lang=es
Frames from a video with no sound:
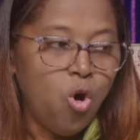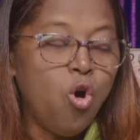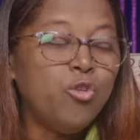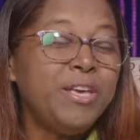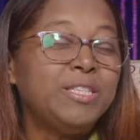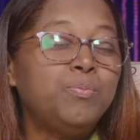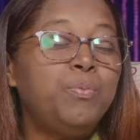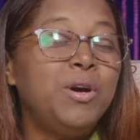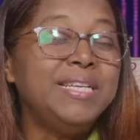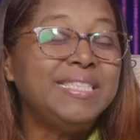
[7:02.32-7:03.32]
o
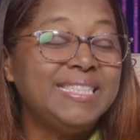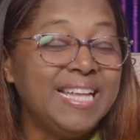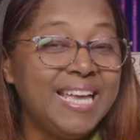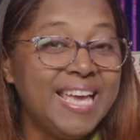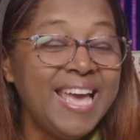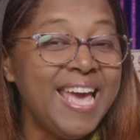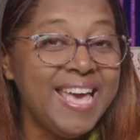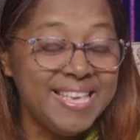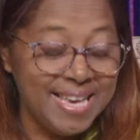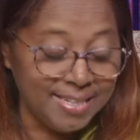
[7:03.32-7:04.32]
después de
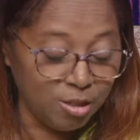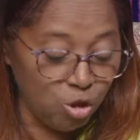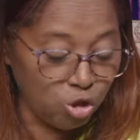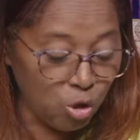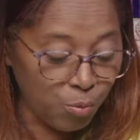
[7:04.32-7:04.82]
ellas no se